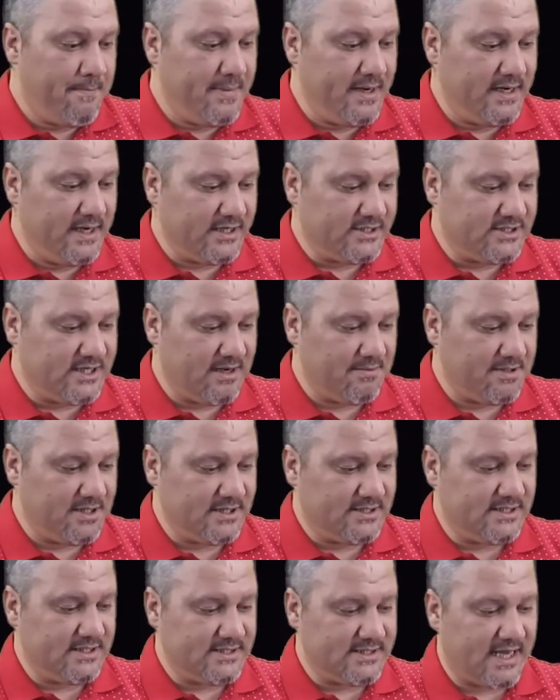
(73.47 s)

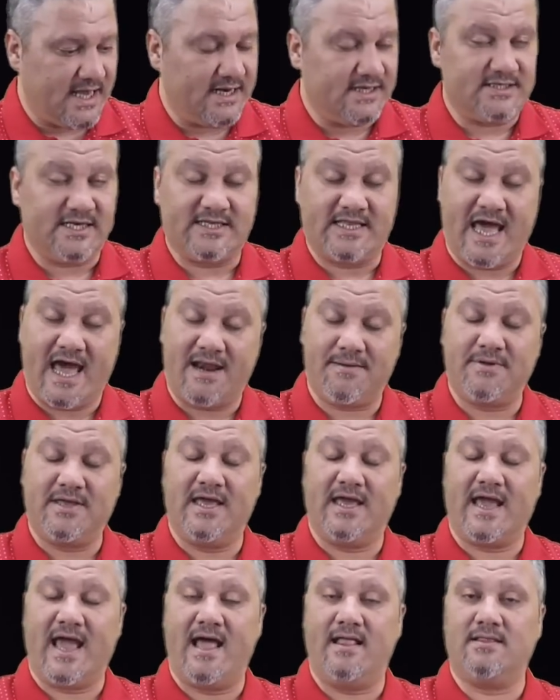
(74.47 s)
birleştirebilirsiniz. Ayrıca
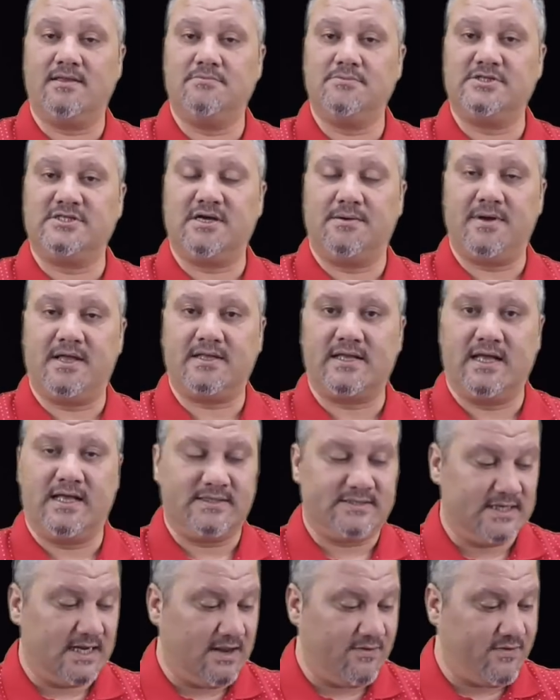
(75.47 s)
derbiye geldiğimiz zaman
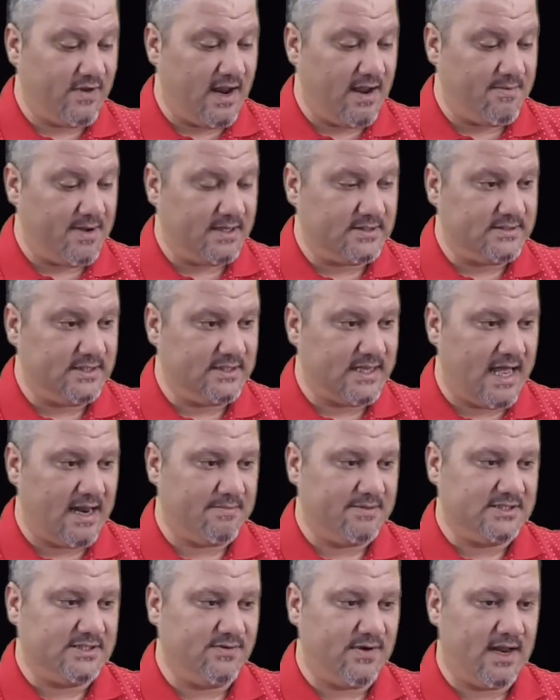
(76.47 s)
Galatasaray-Fenerbahçe
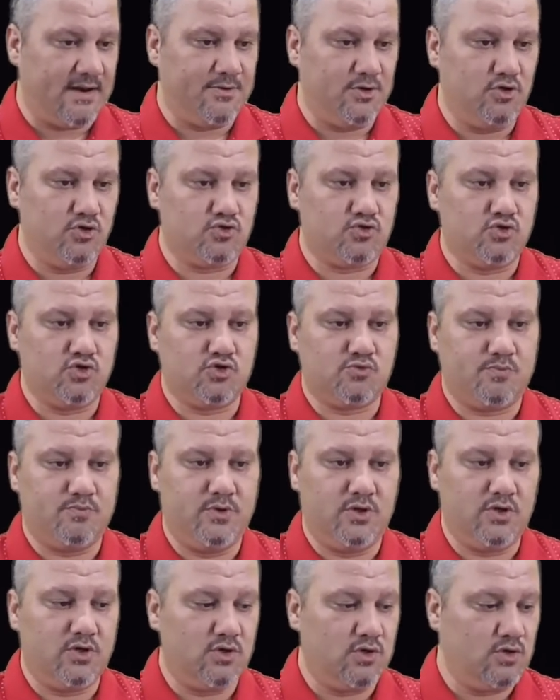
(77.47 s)
derbisi var biliyorsunuz.
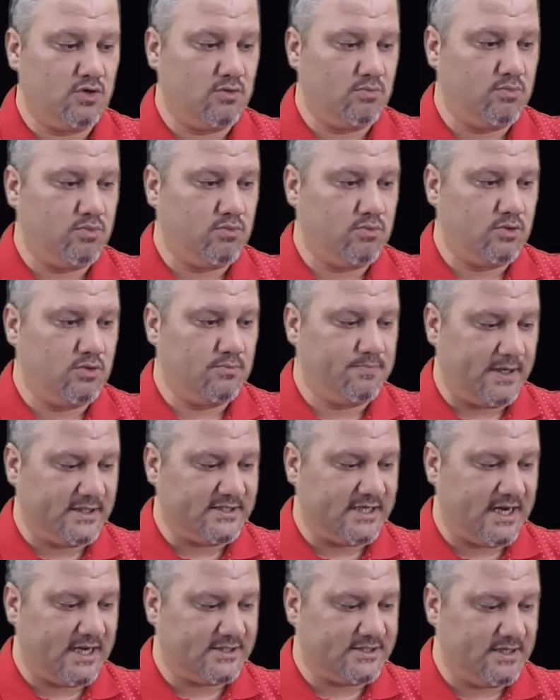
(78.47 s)
E,
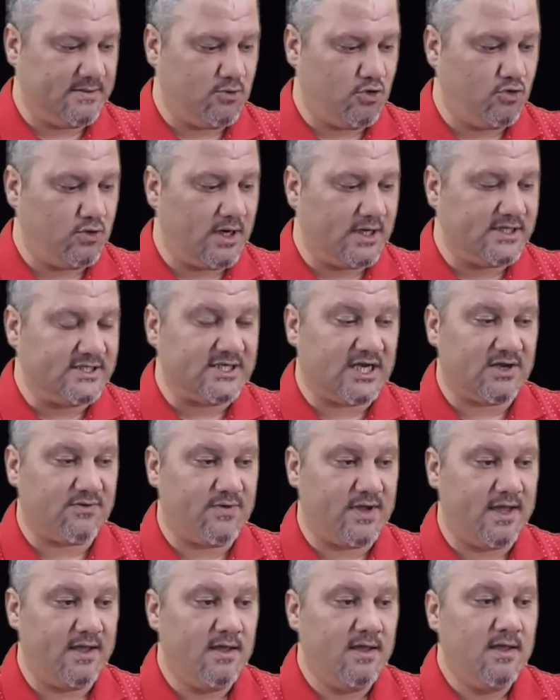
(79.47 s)
pazar akşamı
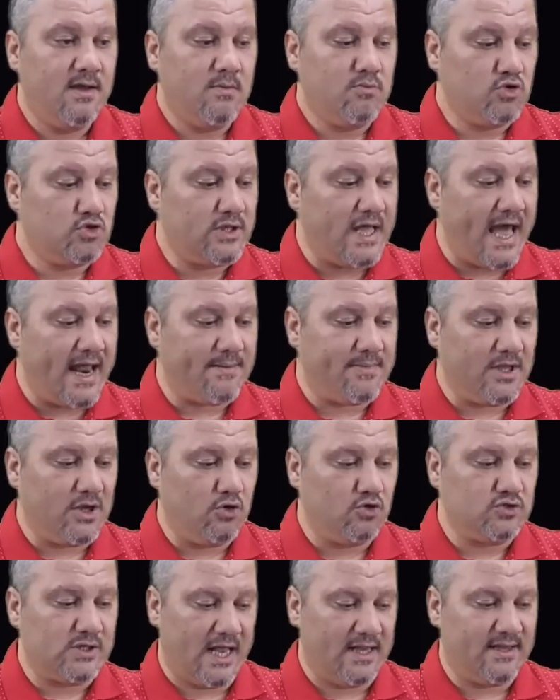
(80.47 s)
oynanacak ve bu
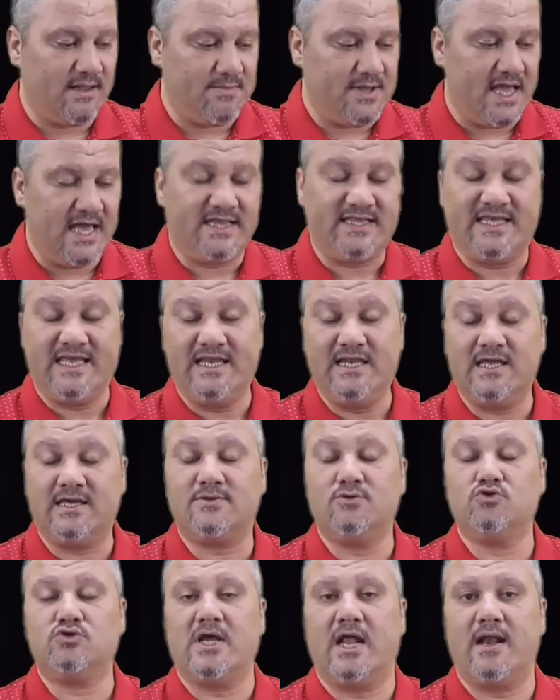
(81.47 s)
derbiye özelde bir
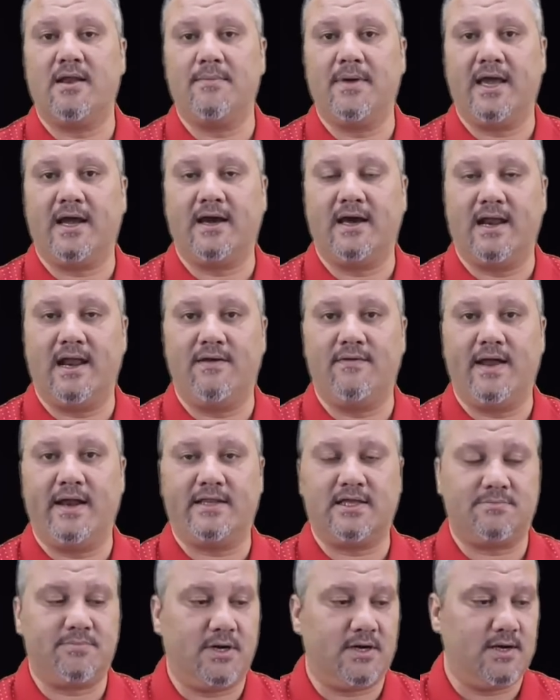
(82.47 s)
etkinlik düzenlemeye karar
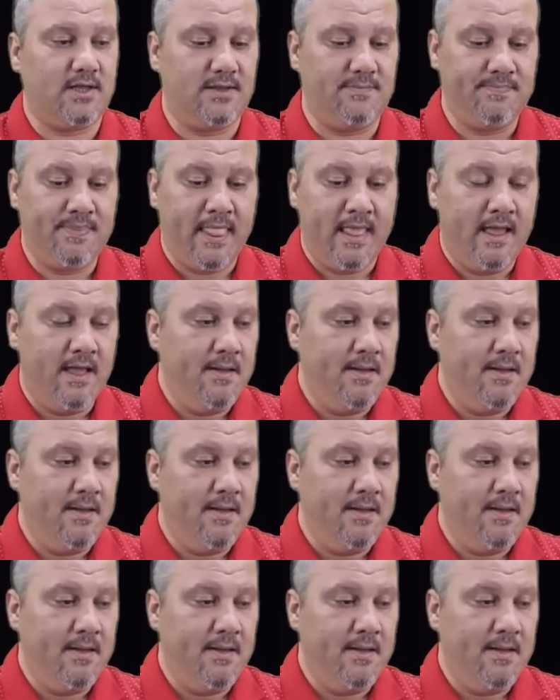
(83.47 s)
verdik. Bakalım